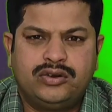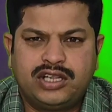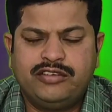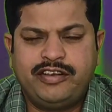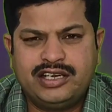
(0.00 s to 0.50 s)

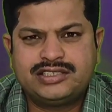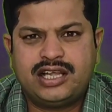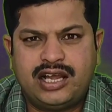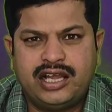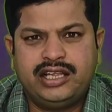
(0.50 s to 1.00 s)
ఓకే ఫ్రెండ్స్
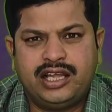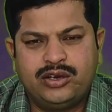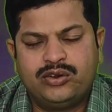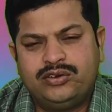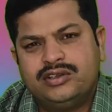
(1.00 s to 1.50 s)
హాయ్
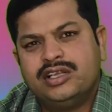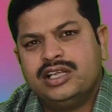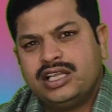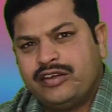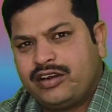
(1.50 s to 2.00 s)
హలో
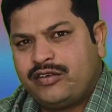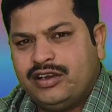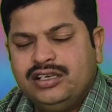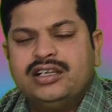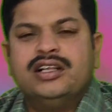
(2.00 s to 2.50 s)

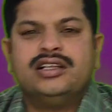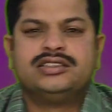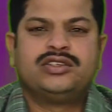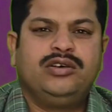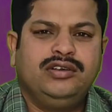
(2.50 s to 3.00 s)
ఎవ్రీవన్
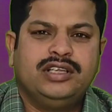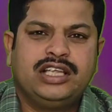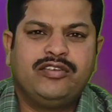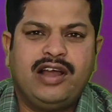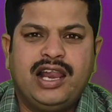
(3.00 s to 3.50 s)
సో
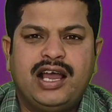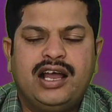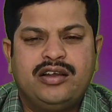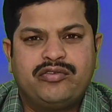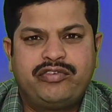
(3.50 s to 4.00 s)
ఇవాళ
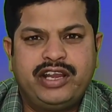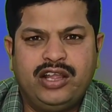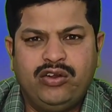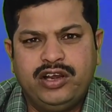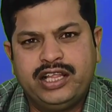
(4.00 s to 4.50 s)

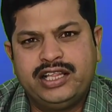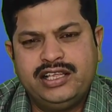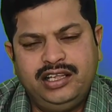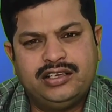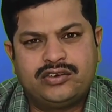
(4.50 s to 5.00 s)
వీడియో అనేది
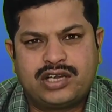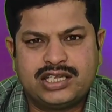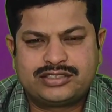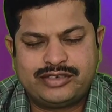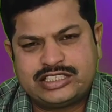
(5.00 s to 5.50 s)
ఒక
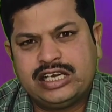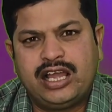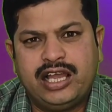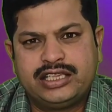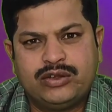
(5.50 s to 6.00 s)

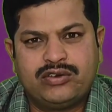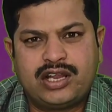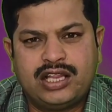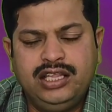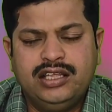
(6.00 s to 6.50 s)
స్పెషల్గా అయితే
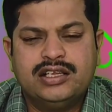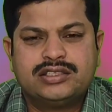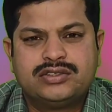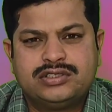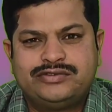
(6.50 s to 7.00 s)
ఉంటుంది
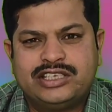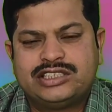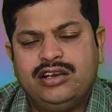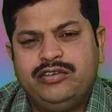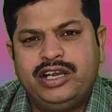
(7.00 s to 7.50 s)
సో
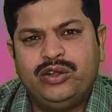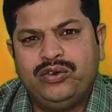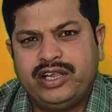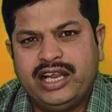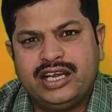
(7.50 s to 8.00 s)
స్పెషల్ వీడియో
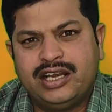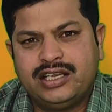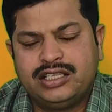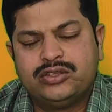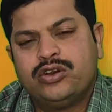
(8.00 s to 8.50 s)

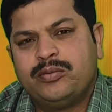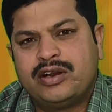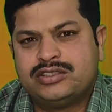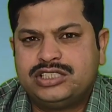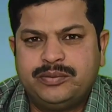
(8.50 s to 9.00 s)
ఏంటంటే ఇందులో
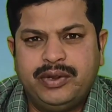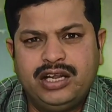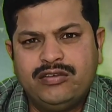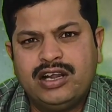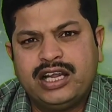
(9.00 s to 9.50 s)
మనం
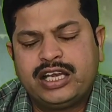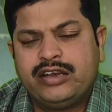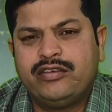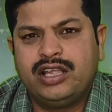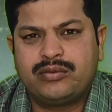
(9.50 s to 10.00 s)

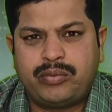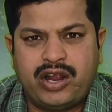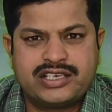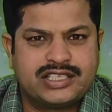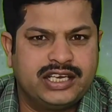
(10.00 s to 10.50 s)
చెప్పేటువంటి
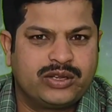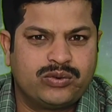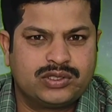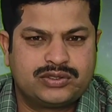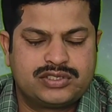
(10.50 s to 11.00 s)
పాయింట్స్ అన్ని
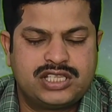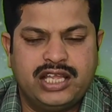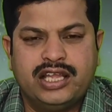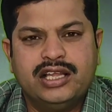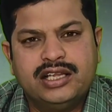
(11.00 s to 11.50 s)
కూడా చూస్తే
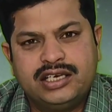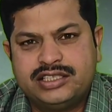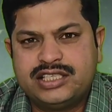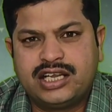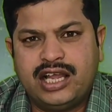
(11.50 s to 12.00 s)

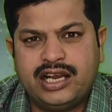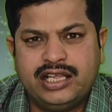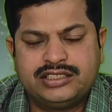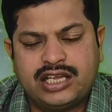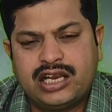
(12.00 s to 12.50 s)
నిజంగానే
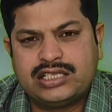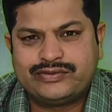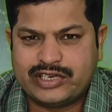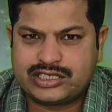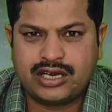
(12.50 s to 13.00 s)
చాలా
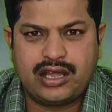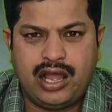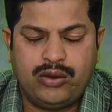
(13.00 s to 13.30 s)
స్పెషల్గా